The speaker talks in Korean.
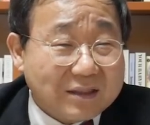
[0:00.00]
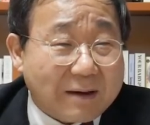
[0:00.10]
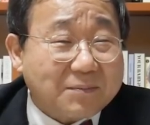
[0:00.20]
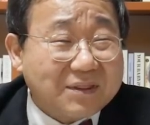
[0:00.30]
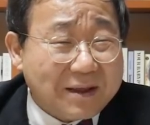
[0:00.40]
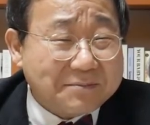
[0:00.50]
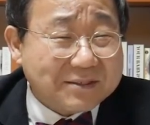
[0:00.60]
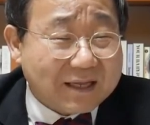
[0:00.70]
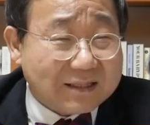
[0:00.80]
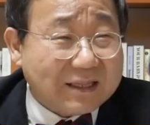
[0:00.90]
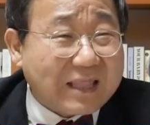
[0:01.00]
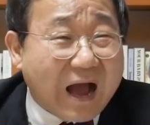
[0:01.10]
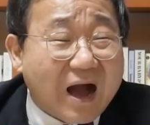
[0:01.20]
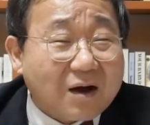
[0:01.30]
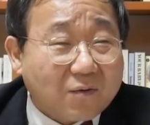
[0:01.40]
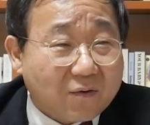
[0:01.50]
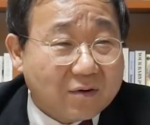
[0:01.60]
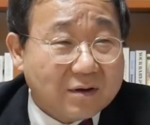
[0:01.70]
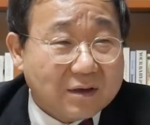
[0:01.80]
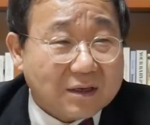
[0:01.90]
나쁜 남자한테 당하고
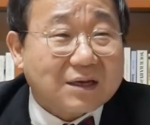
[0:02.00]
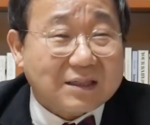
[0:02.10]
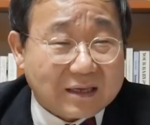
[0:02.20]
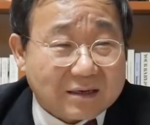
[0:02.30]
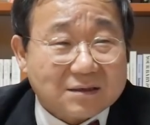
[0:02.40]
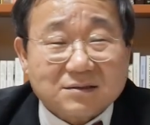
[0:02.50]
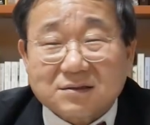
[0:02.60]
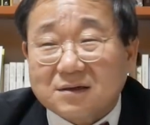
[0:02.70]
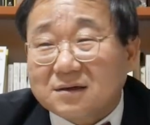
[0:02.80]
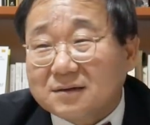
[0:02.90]
이렇게 되는 거죠.